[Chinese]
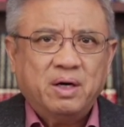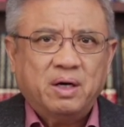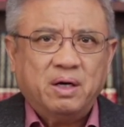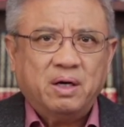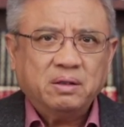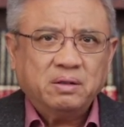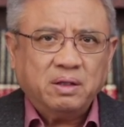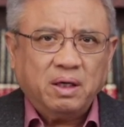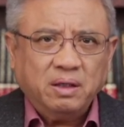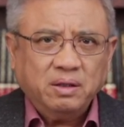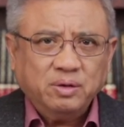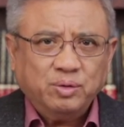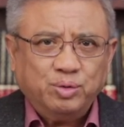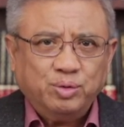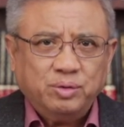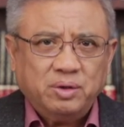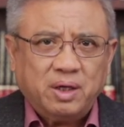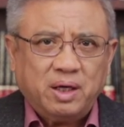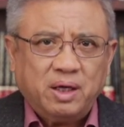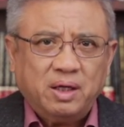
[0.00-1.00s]
而当
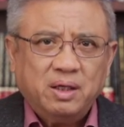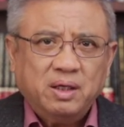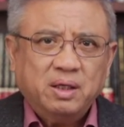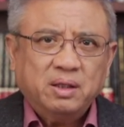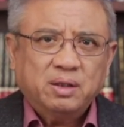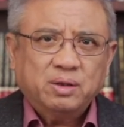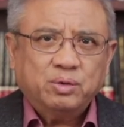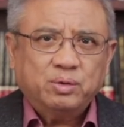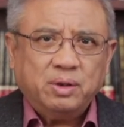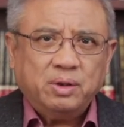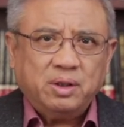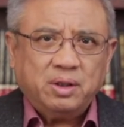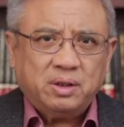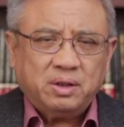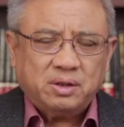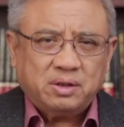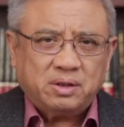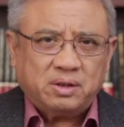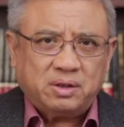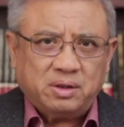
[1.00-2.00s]
局呢对
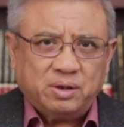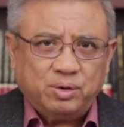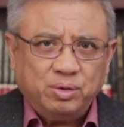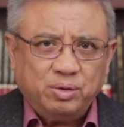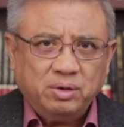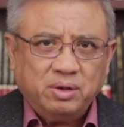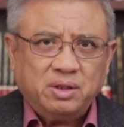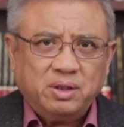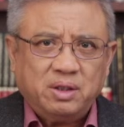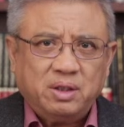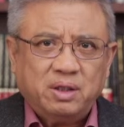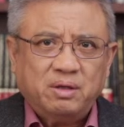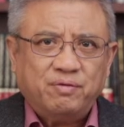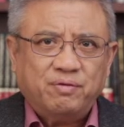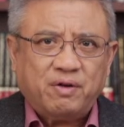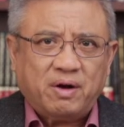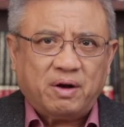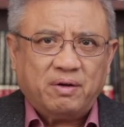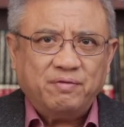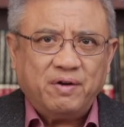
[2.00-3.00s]
死去的人的
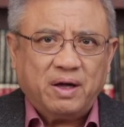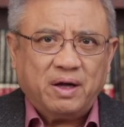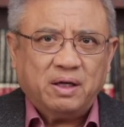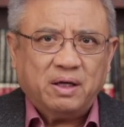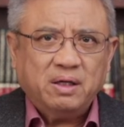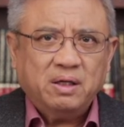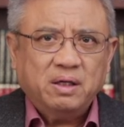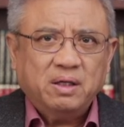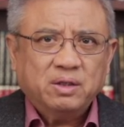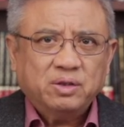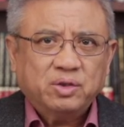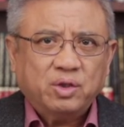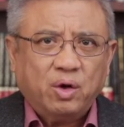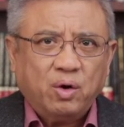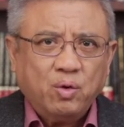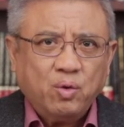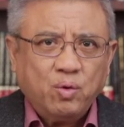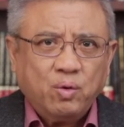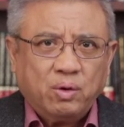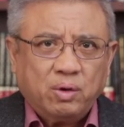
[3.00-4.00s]
防范
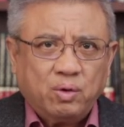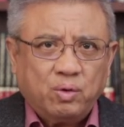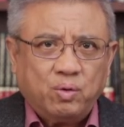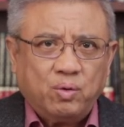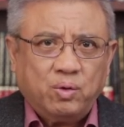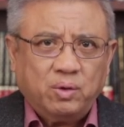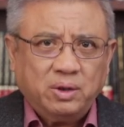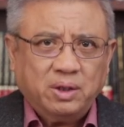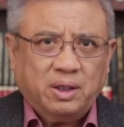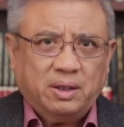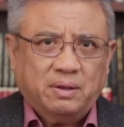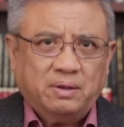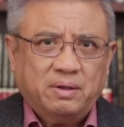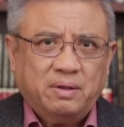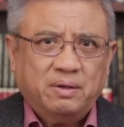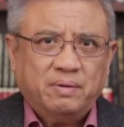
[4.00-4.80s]
超过了活人。